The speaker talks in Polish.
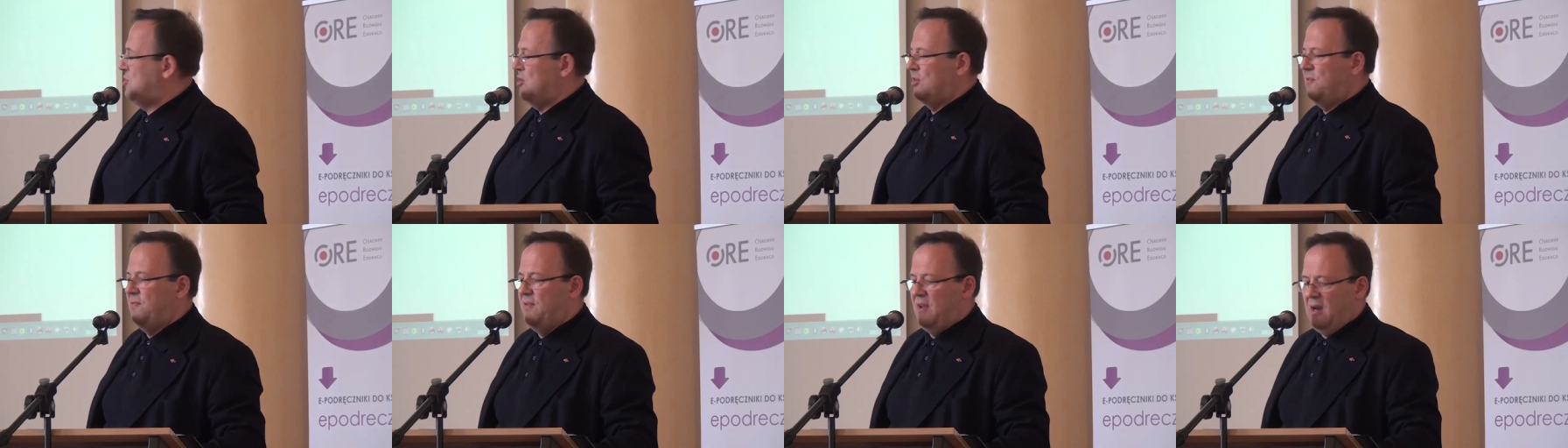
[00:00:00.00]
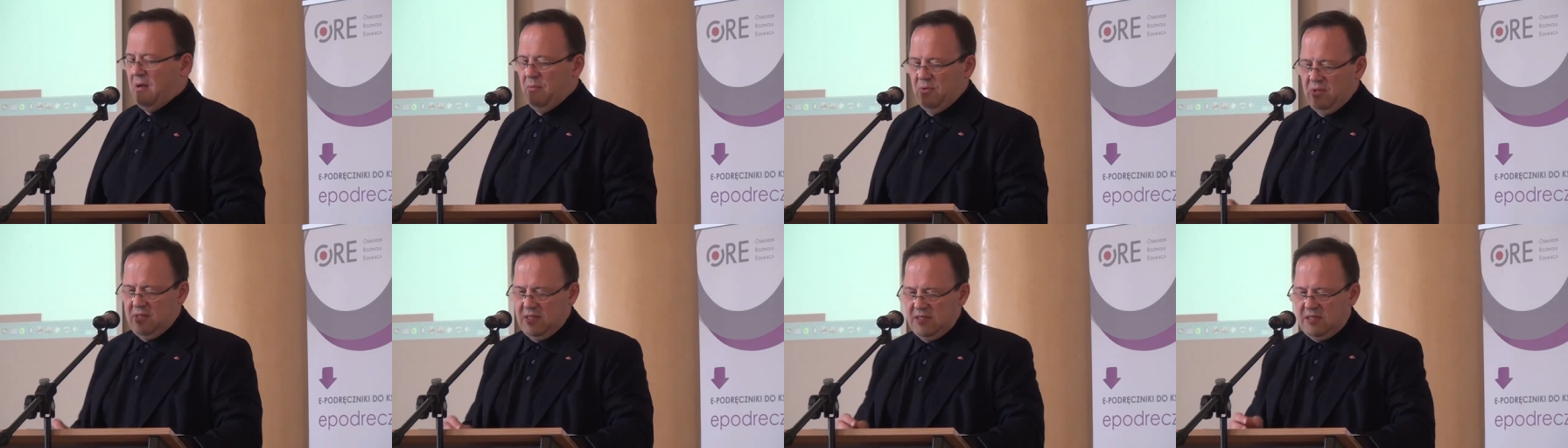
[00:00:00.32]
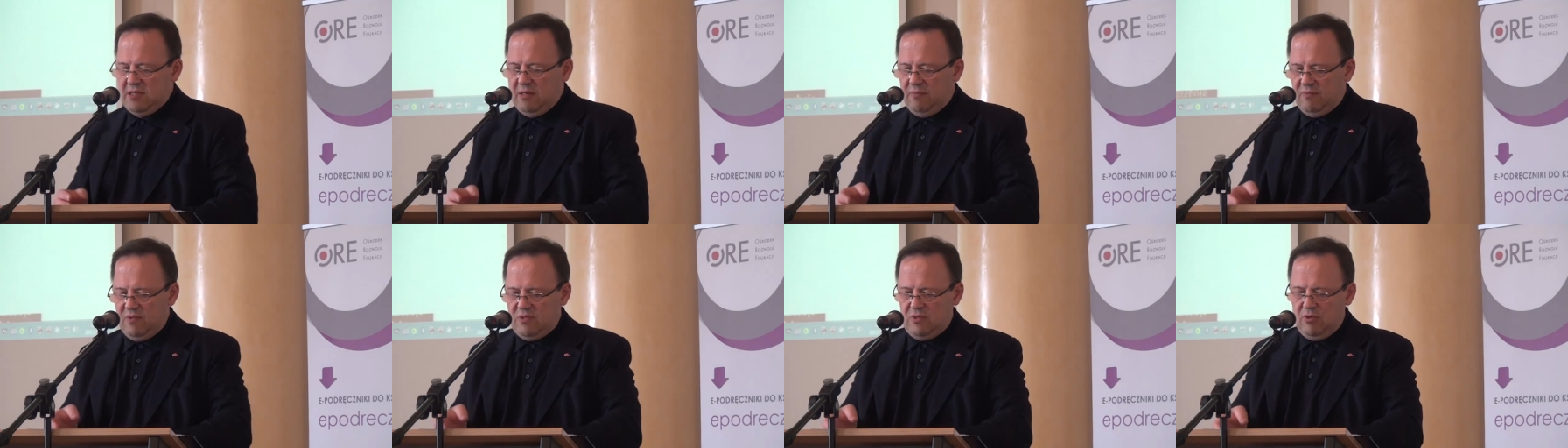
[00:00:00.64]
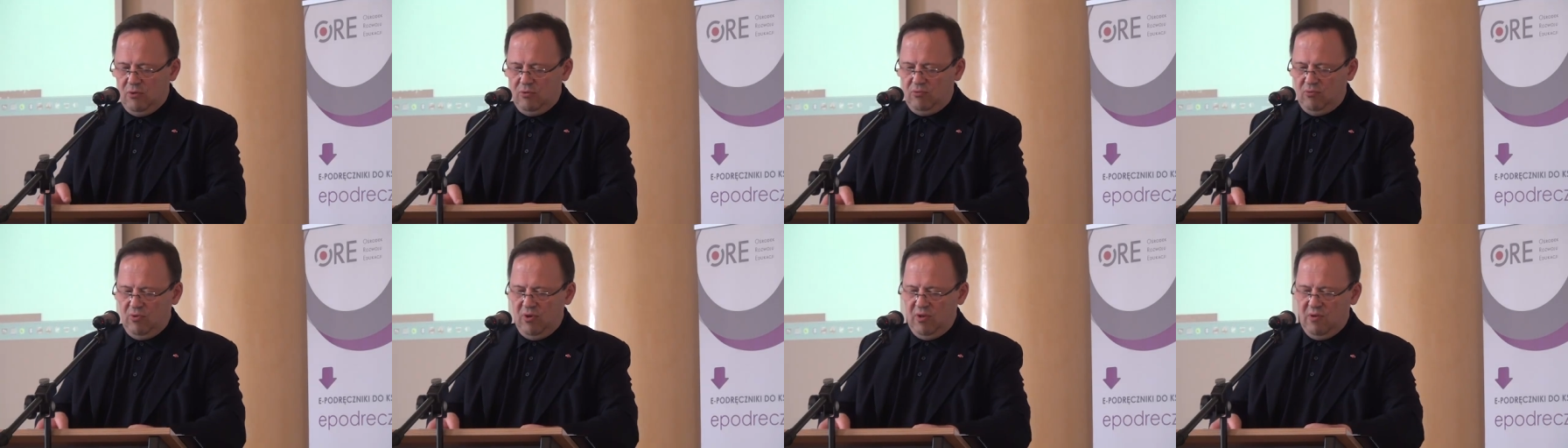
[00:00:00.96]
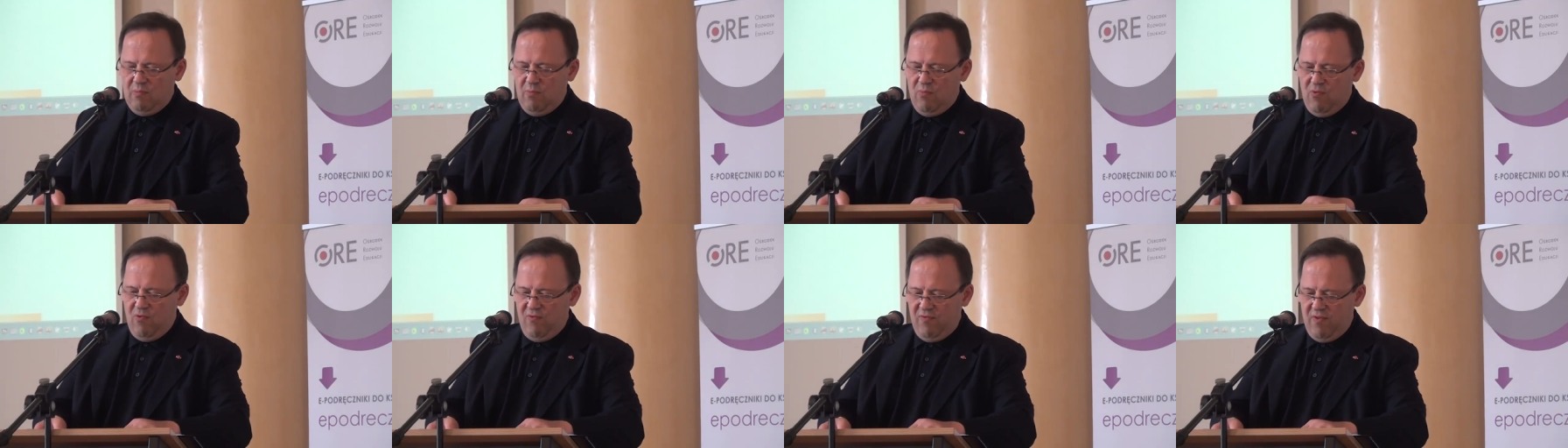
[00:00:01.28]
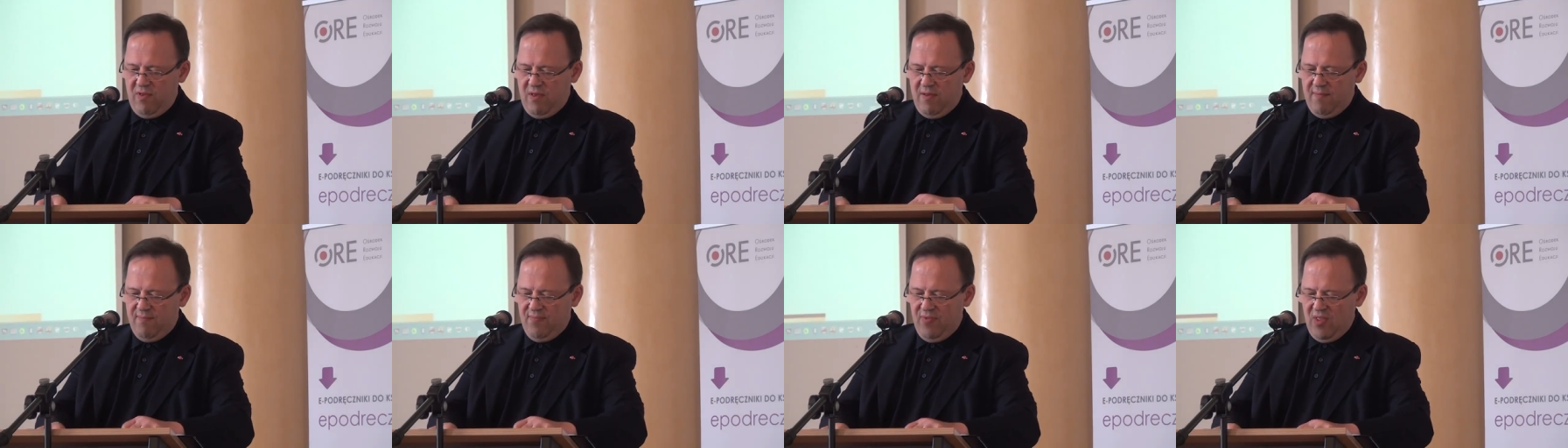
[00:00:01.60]
się otwierały te serwisy, o których
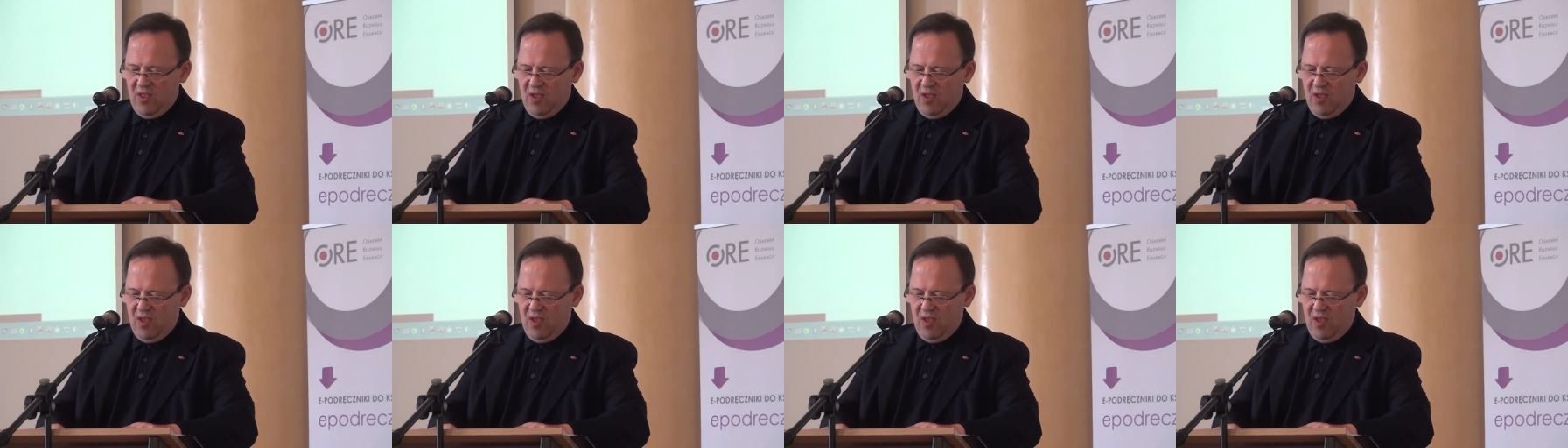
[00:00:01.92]
mówię.